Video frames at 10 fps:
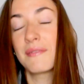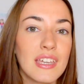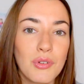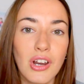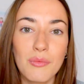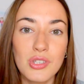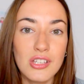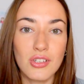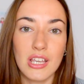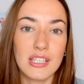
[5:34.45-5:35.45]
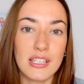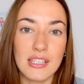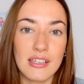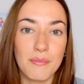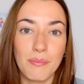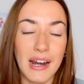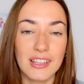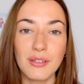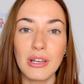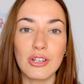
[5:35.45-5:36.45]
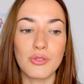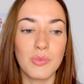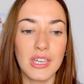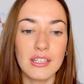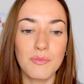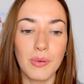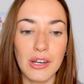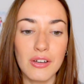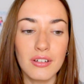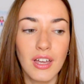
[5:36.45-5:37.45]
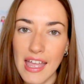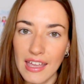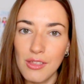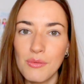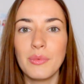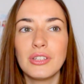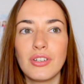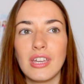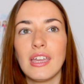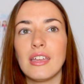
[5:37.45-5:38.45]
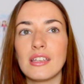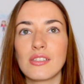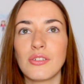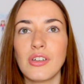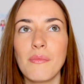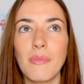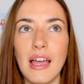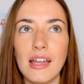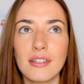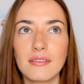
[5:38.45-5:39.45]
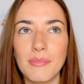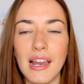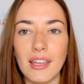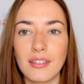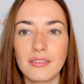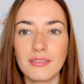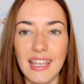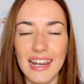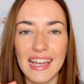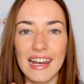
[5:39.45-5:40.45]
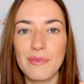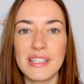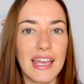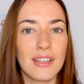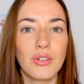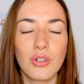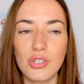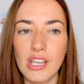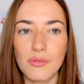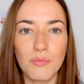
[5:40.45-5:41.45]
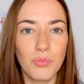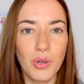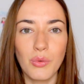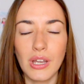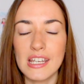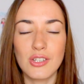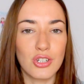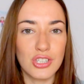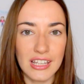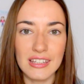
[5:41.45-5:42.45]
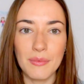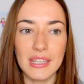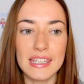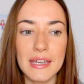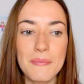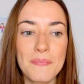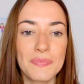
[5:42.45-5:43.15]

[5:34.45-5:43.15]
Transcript: Y bueno, hay muchas cosas que siguen parándome los pies, pero ha llegado un momento en que estoy en plan, vale, el canal me está dando cosas muy buenas constantemente,